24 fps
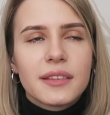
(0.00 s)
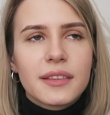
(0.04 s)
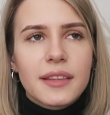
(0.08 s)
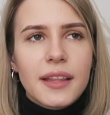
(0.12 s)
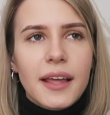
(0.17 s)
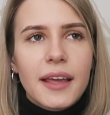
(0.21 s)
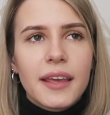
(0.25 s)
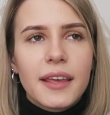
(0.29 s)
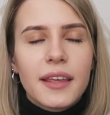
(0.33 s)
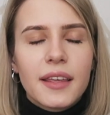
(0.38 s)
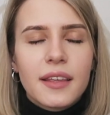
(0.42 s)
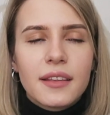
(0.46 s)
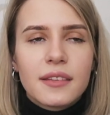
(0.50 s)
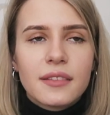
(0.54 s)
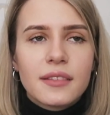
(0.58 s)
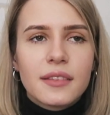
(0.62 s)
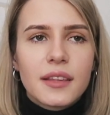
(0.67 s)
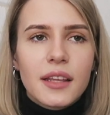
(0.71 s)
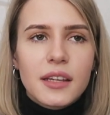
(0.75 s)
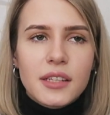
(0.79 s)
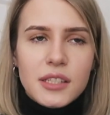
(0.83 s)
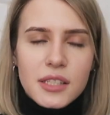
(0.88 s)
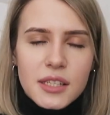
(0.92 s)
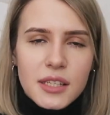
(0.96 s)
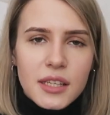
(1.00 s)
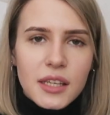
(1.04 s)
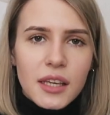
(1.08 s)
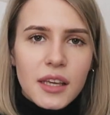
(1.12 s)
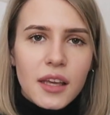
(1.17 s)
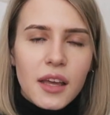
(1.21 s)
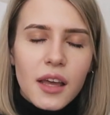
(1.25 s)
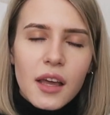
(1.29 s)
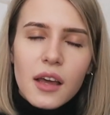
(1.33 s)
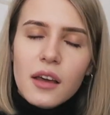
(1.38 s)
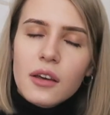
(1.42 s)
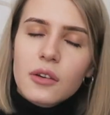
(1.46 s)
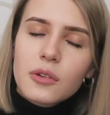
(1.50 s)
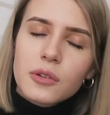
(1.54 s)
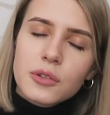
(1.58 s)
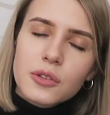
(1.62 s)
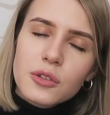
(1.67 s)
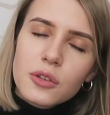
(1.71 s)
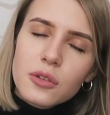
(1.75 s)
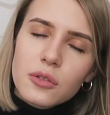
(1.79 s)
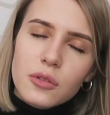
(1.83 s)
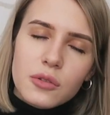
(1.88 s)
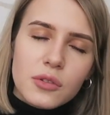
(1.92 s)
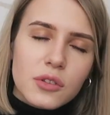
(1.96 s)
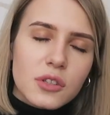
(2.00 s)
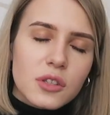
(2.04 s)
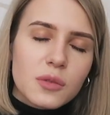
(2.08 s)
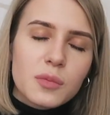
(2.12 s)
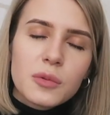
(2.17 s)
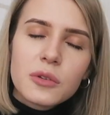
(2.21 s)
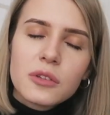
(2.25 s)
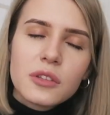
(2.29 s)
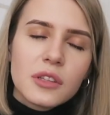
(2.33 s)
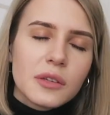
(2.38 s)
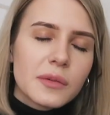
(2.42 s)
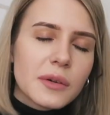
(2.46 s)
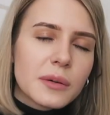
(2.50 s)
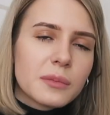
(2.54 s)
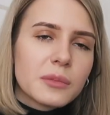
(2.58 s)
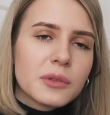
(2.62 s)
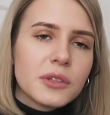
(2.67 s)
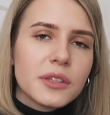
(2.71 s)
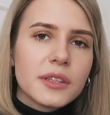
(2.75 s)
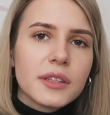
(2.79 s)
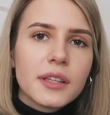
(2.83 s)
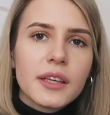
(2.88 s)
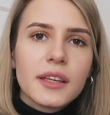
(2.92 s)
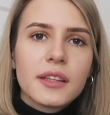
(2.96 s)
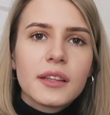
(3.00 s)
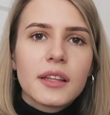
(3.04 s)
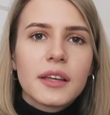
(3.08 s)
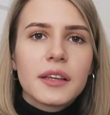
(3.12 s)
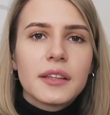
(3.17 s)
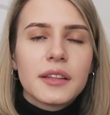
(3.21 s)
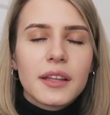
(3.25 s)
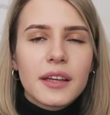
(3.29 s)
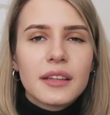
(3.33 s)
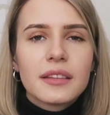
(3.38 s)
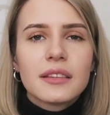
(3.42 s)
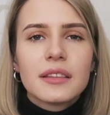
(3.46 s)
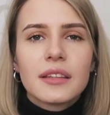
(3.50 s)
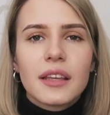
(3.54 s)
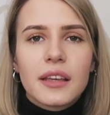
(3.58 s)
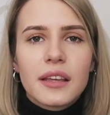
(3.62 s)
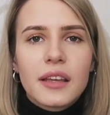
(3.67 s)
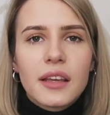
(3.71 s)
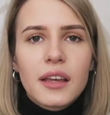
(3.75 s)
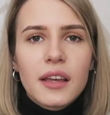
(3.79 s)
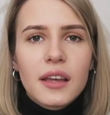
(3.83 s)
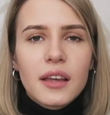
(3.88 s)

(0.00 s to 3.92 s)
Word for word: 大変だしこうちょっと自分には向いていないなって、